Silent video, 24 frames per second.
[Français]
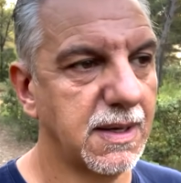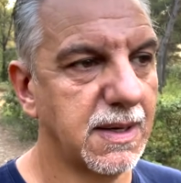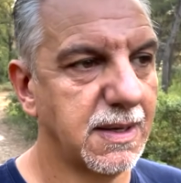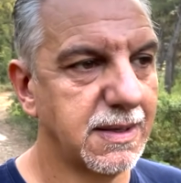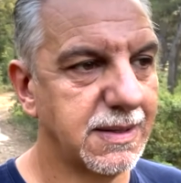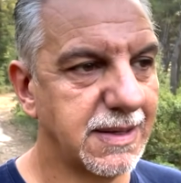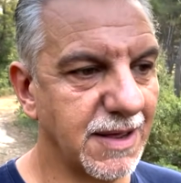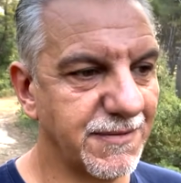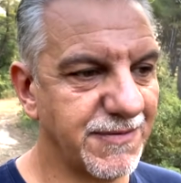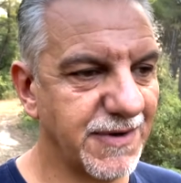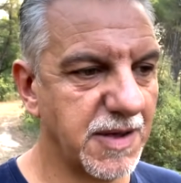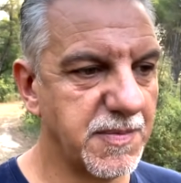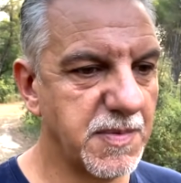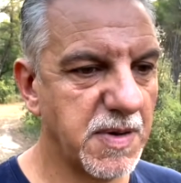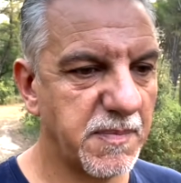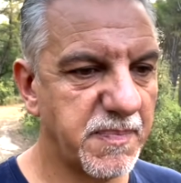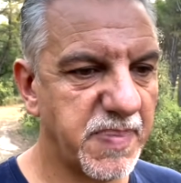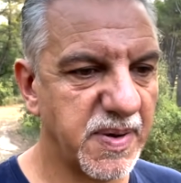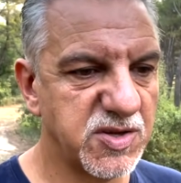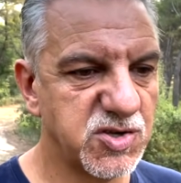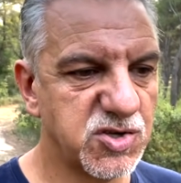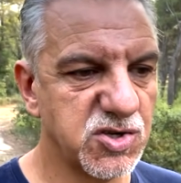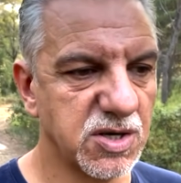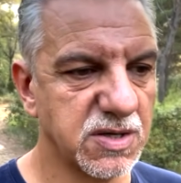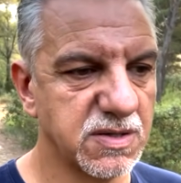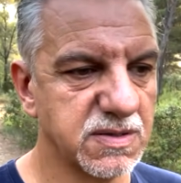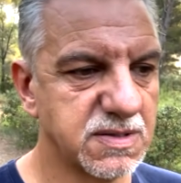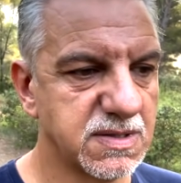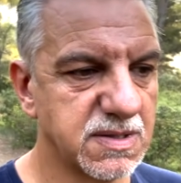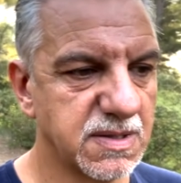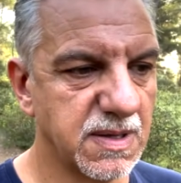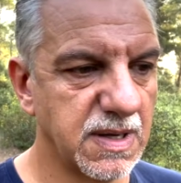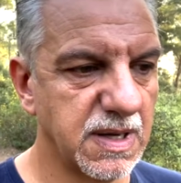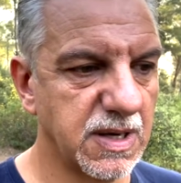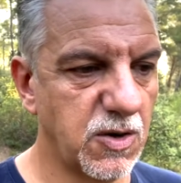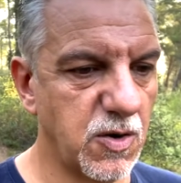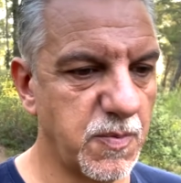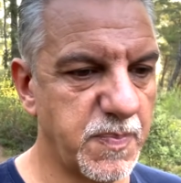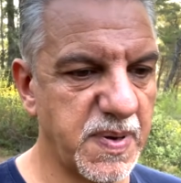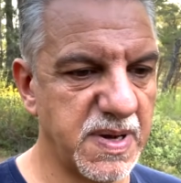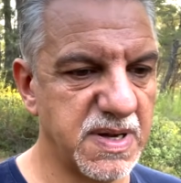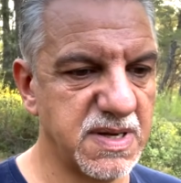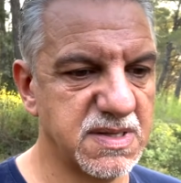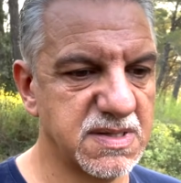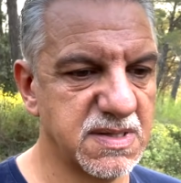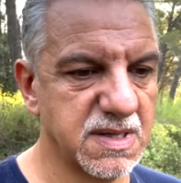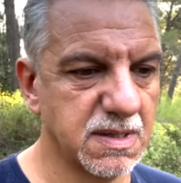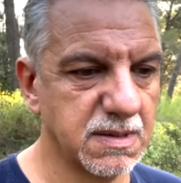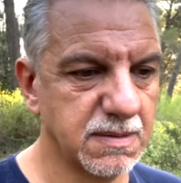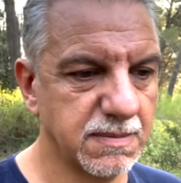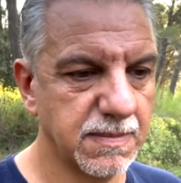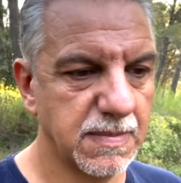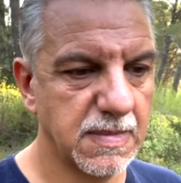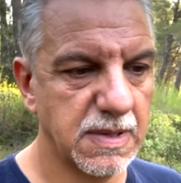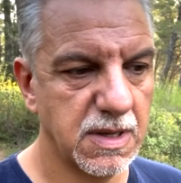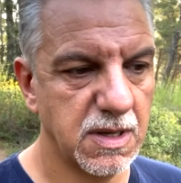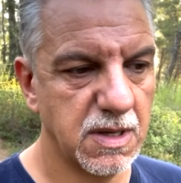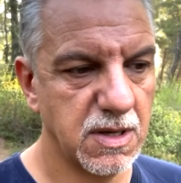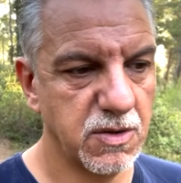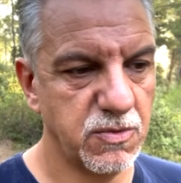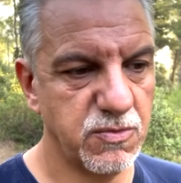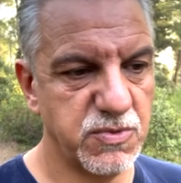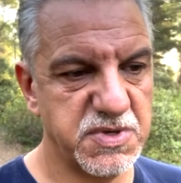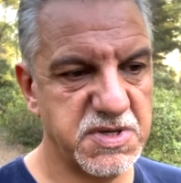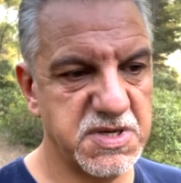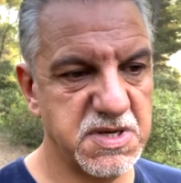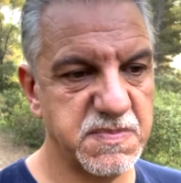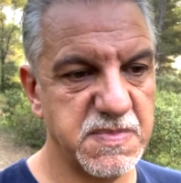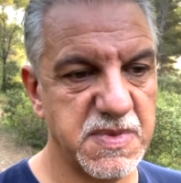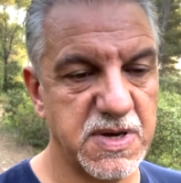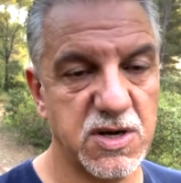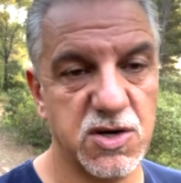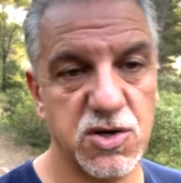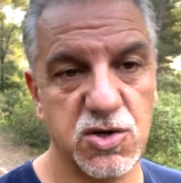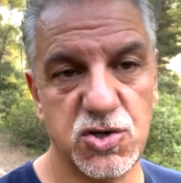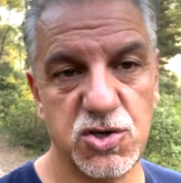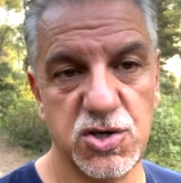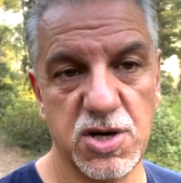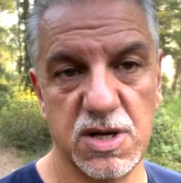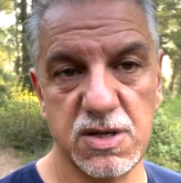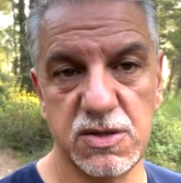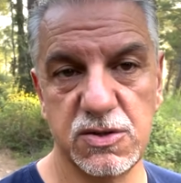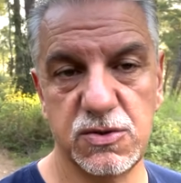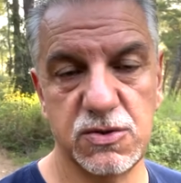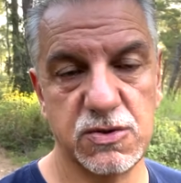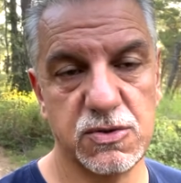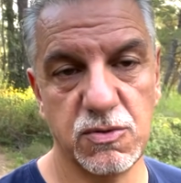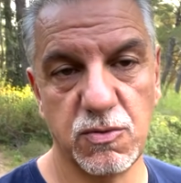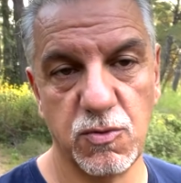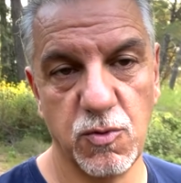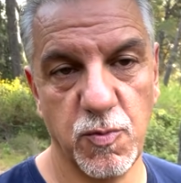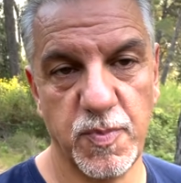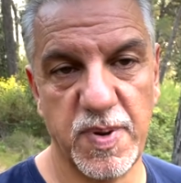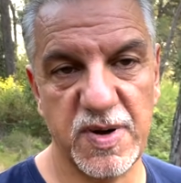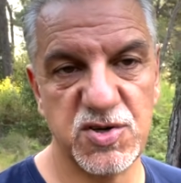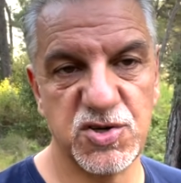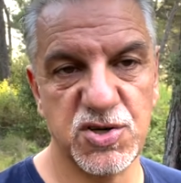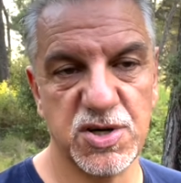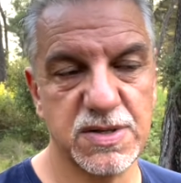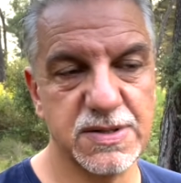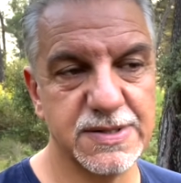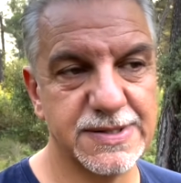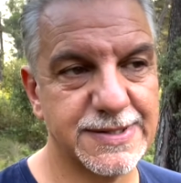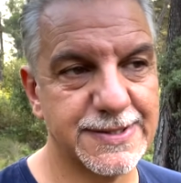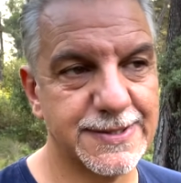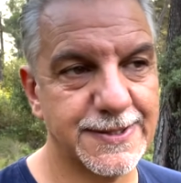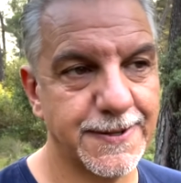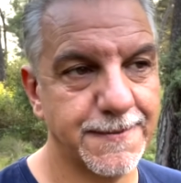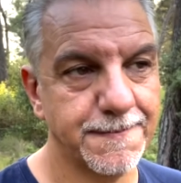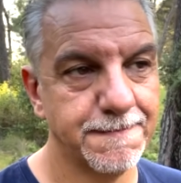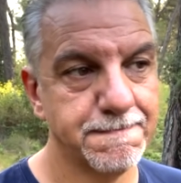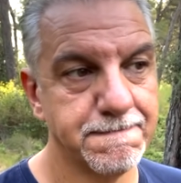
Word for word: t'as vraiment pas de chance. Et le paysan lui dit Mais chance ou pas chance